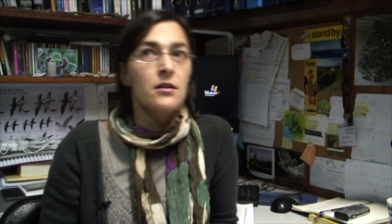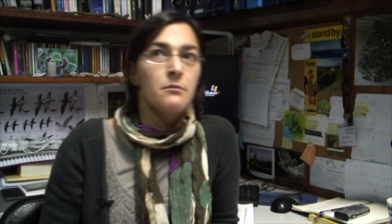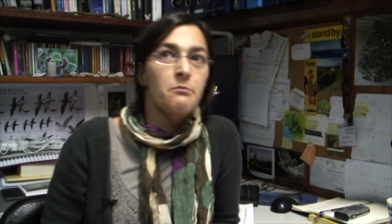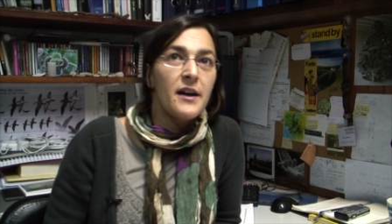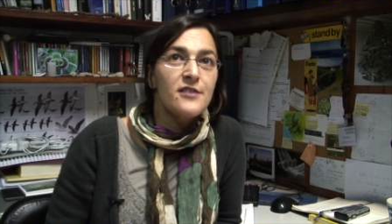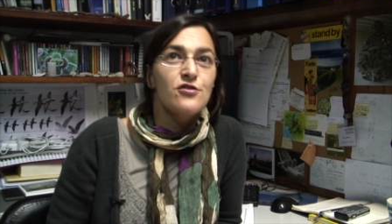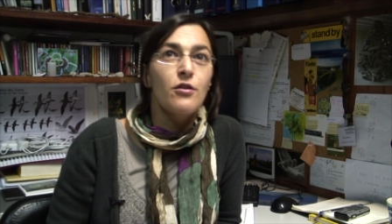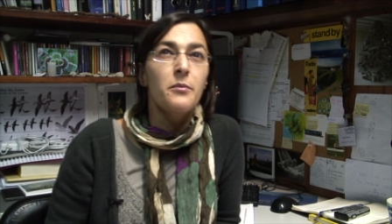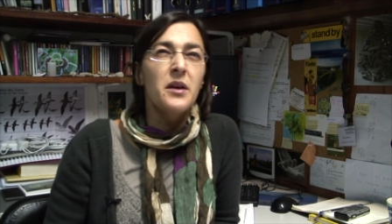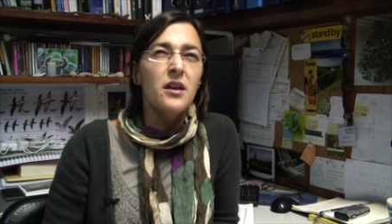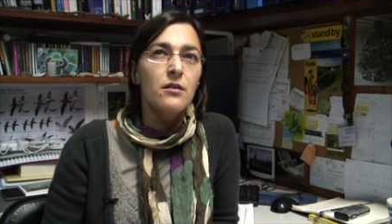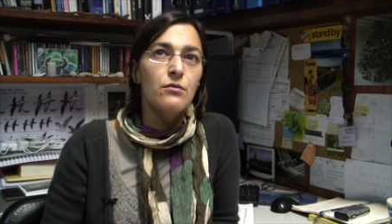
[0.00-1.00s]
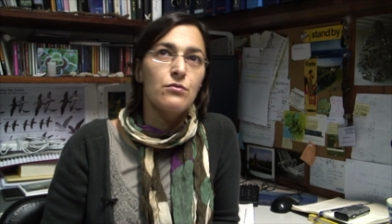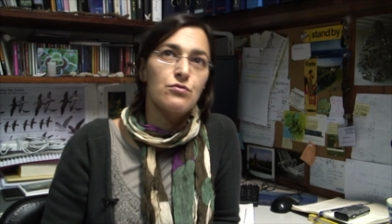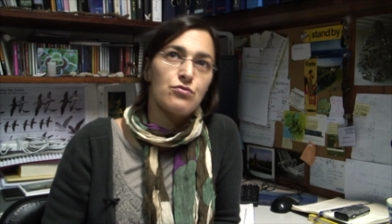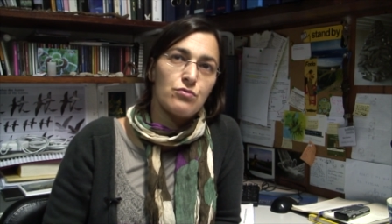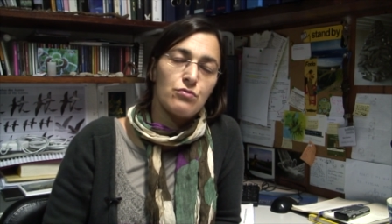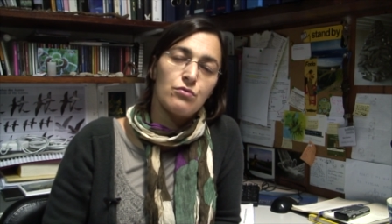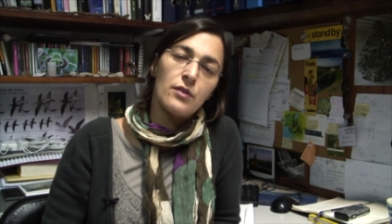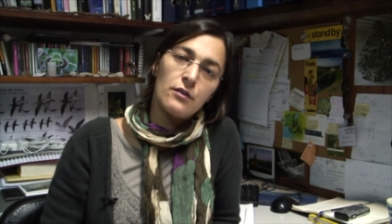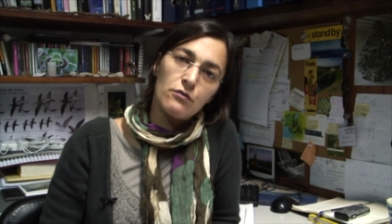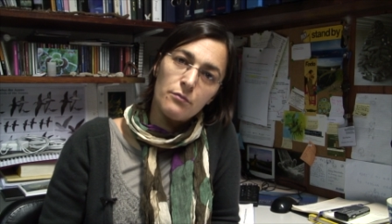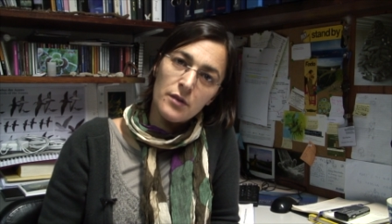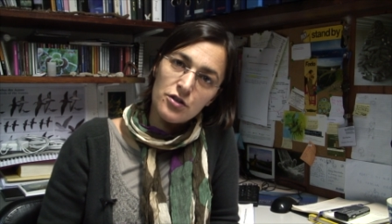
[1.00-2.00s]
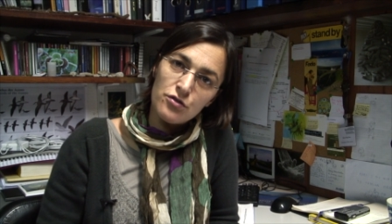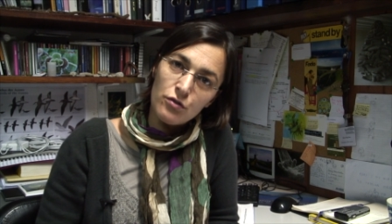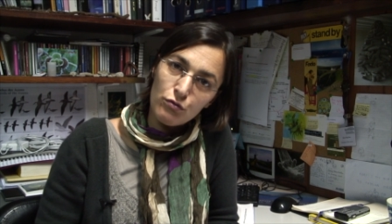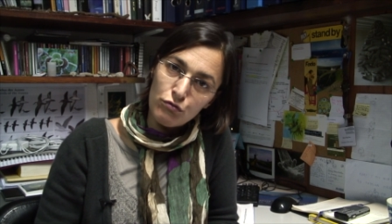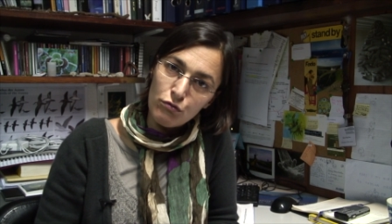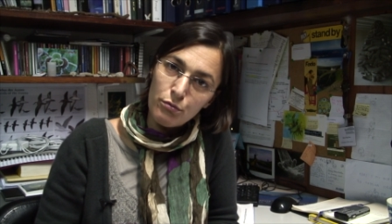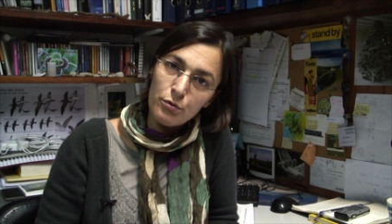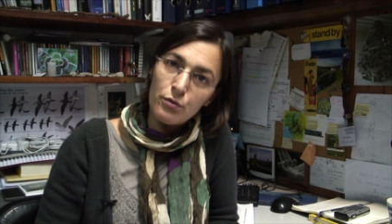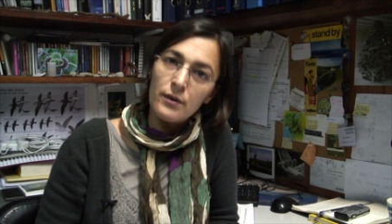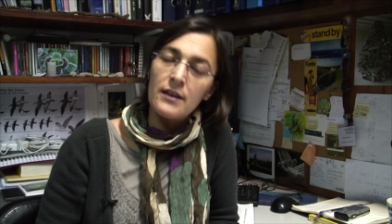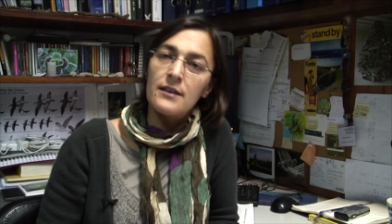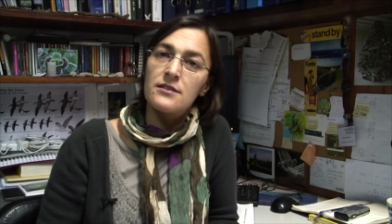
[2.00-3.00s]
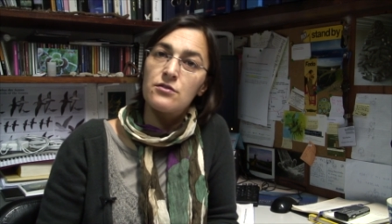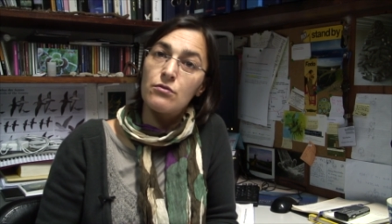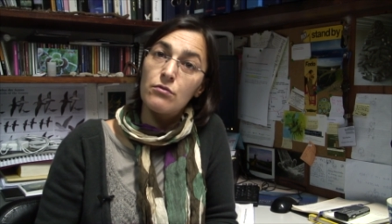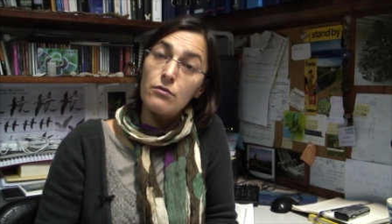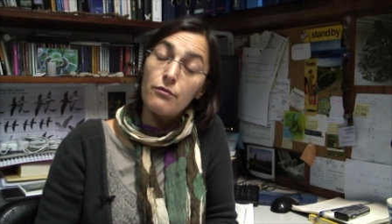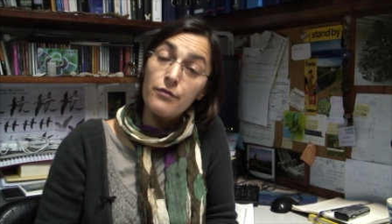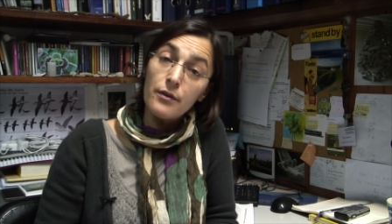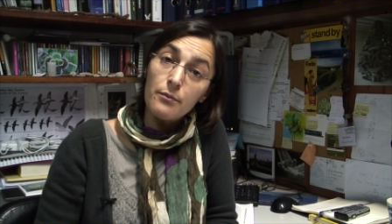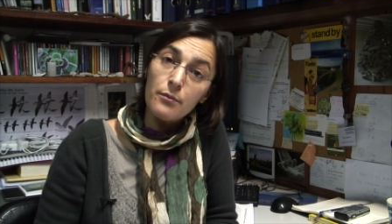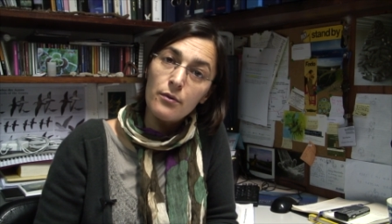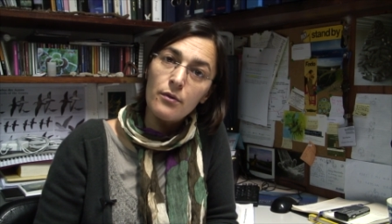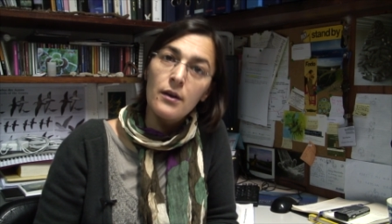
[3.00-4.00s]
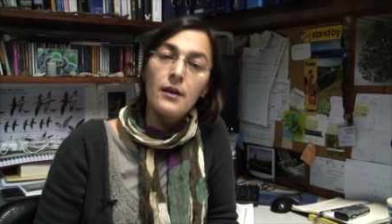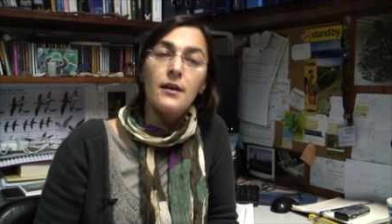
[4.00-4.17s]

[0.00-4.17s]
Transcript: Mais ou menos durante o mês de outubro, início de novembro,